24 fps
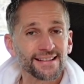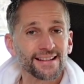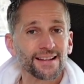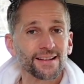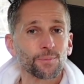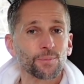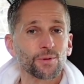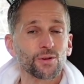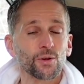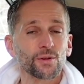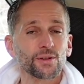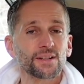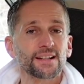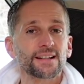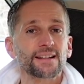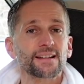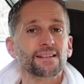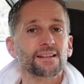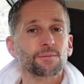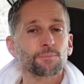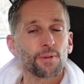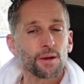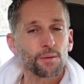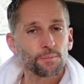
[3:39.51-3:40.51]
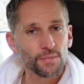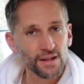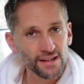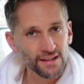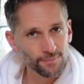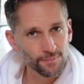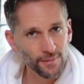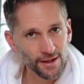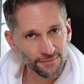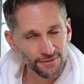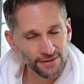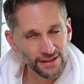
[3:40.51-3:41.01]
Das bedeutet, die sind beim
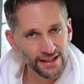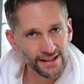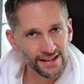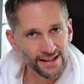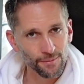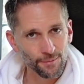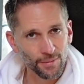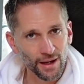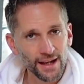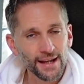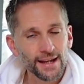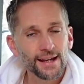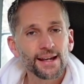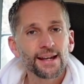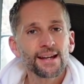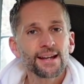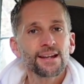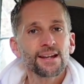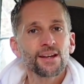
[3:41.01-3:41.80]
nächsten Mal wieder dabei,